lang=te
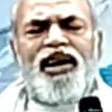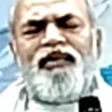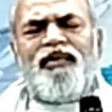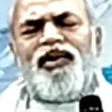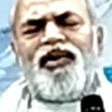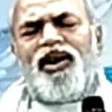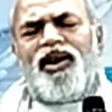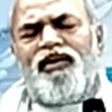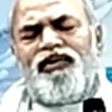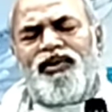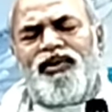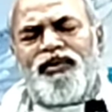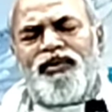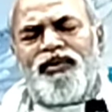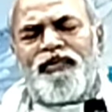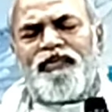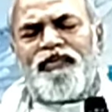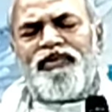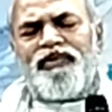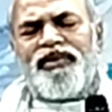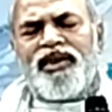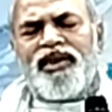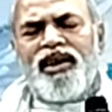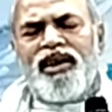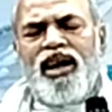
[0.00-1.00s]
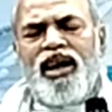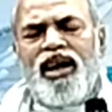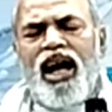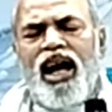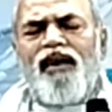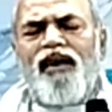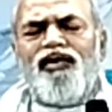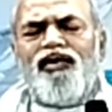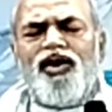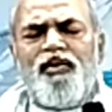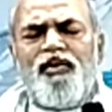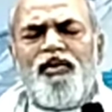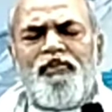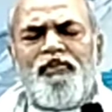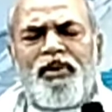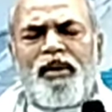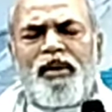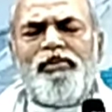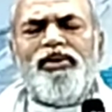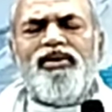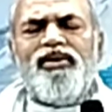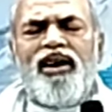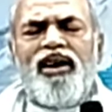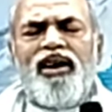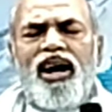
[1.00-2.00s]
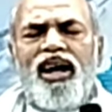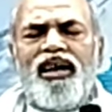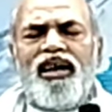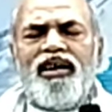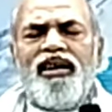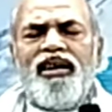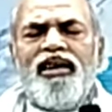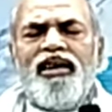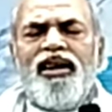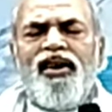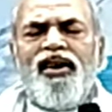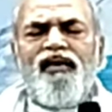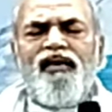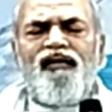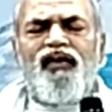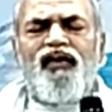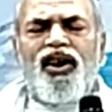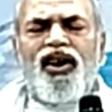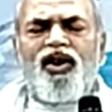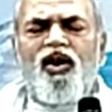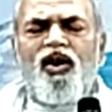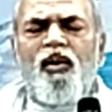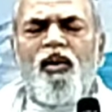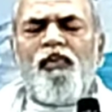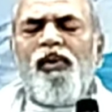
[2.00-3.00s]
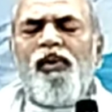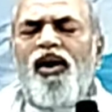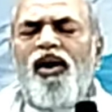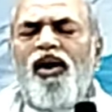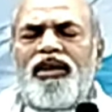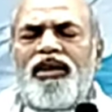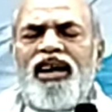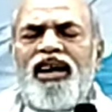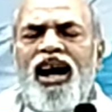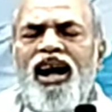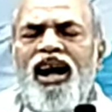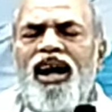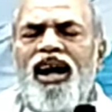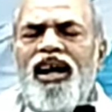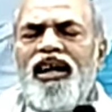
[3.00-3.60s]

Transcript: దేవుడవు అవును ప్రభువ ఫరో బోధ